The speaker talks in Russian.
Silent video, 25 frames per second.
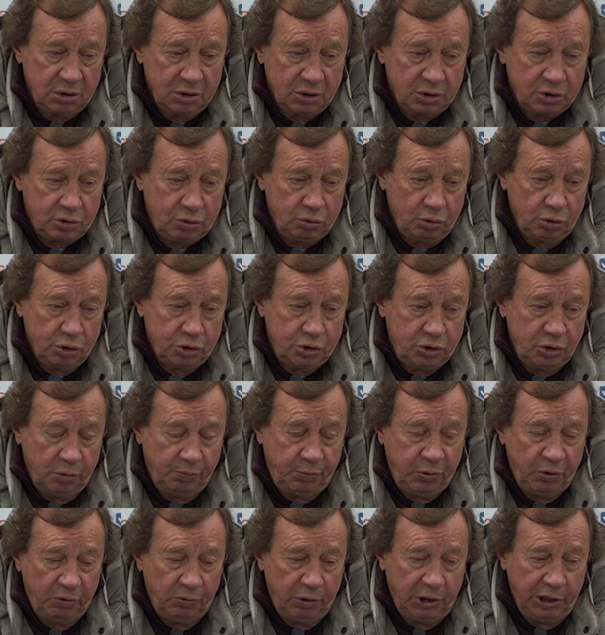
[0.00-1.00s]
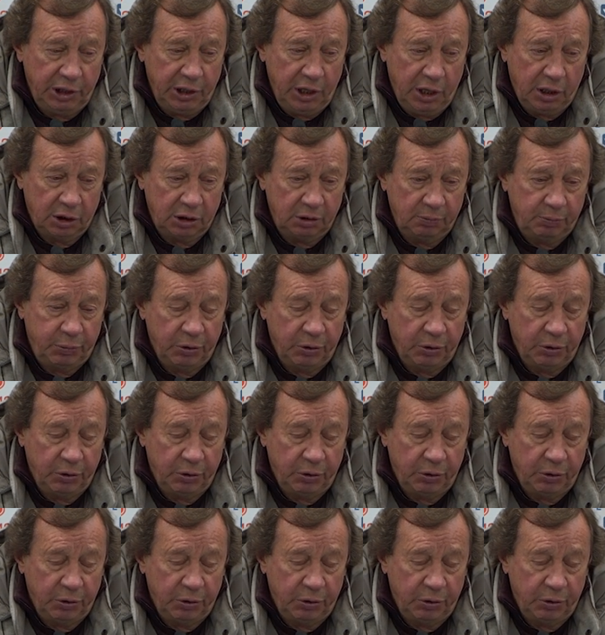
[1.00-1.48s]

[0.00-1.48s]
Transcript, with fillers: а что еще повлияло?